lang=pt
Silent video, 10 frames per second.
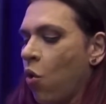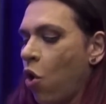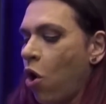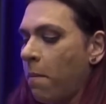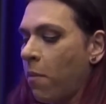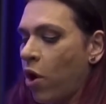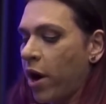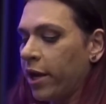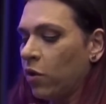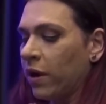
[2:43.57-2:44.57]
O
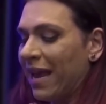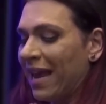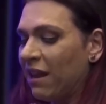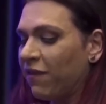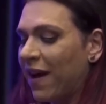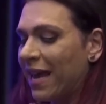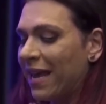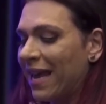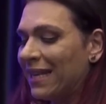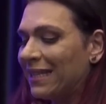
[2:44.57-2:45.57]
hormônio, ele vai
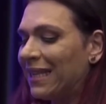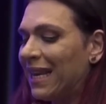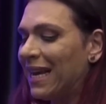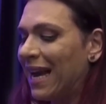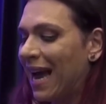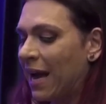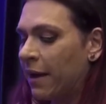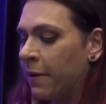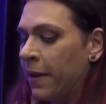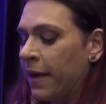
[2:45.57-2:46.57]
se ligar
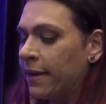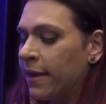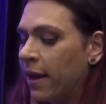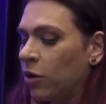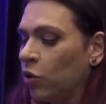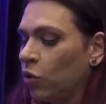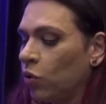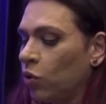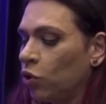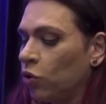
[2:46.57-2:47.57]
na,
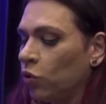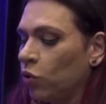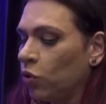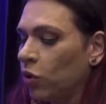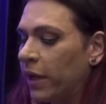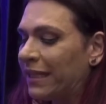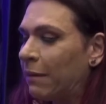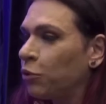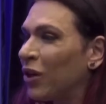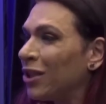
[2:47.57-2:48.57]
no, no
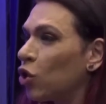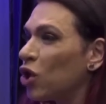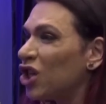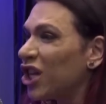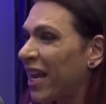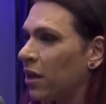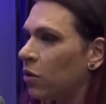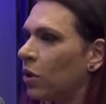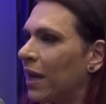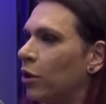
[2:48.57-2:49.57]
receptor
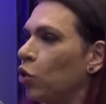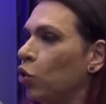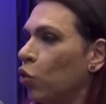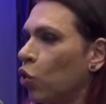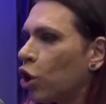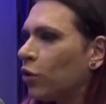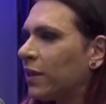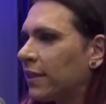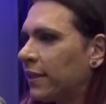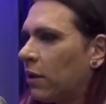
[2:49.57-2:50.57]
androgênico lá no núcleo
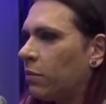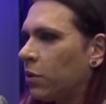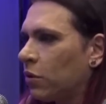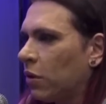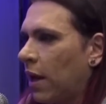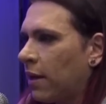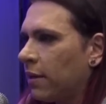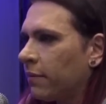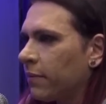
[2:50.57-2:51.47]
da célula muscular.